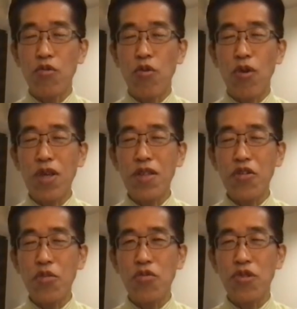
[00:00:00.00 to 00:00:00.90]
怖いな
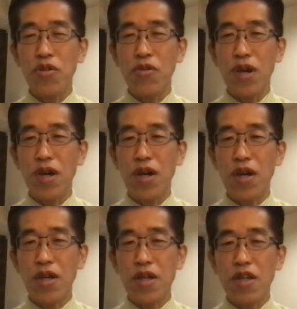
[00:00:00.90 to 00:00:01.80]
と思ってるのが、
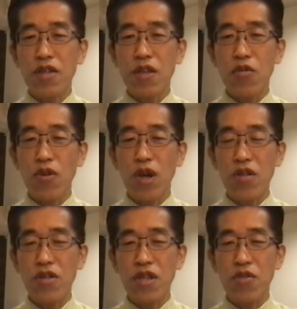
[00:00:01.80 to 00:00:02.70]
経産省があ
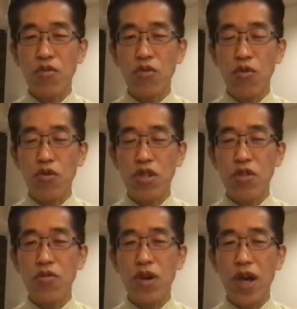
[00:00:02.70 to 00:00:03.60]
る程度の方針
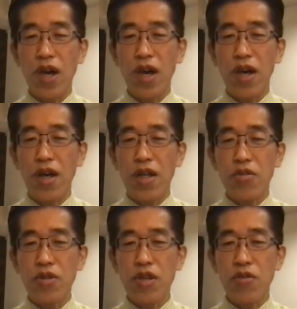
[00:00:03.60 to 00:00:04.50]
とか、
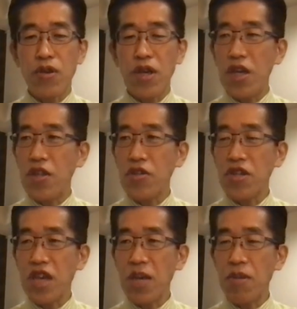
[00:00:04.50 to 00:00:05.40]
とりあえず
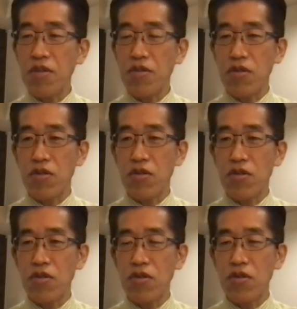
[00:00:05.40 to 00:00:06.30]
エネルギー減別
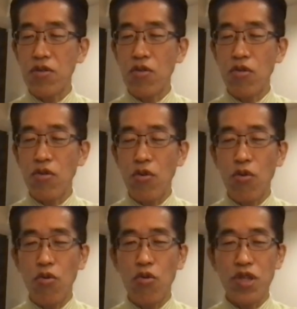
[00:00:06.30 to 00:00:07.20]
の
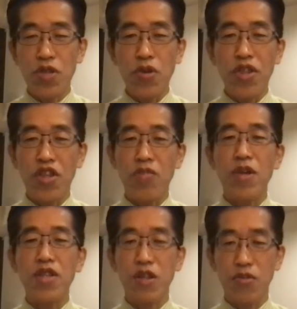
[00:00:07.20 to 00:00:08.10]
方向性とか出し
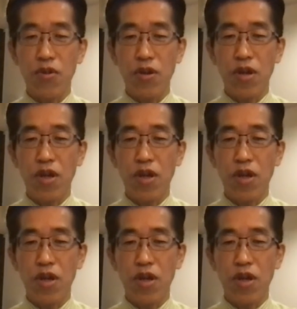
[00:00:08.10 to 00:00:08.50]
ましたと。